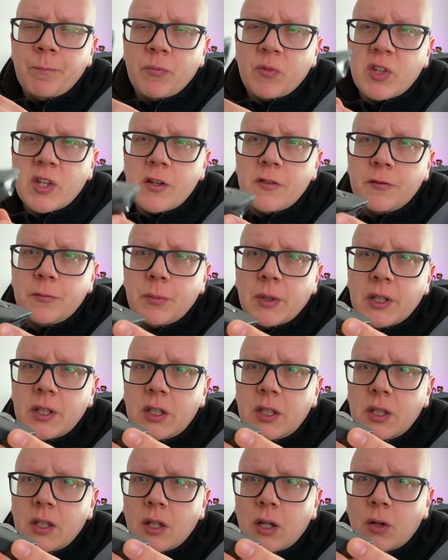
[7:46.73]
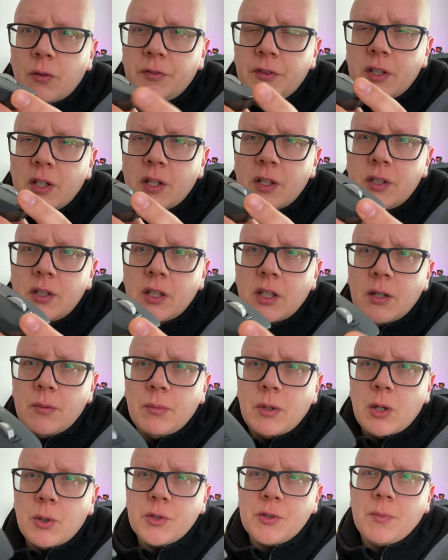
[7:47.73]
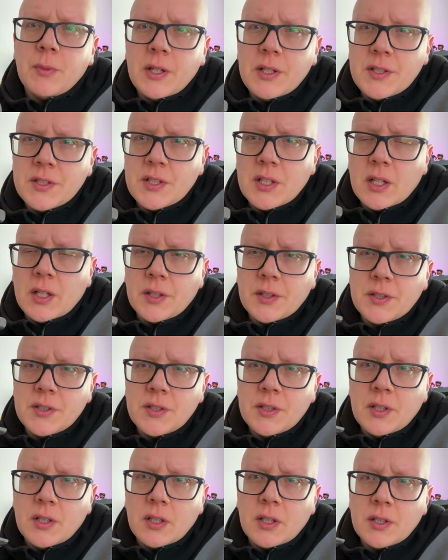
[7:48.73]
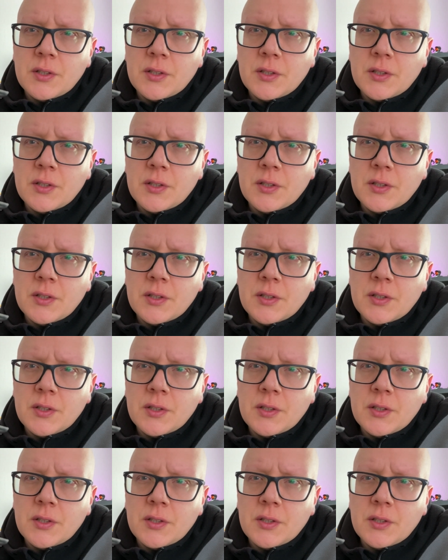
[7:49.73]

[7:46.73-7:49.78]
trifft man hier auf die richtige Maus meines Erachtens nach.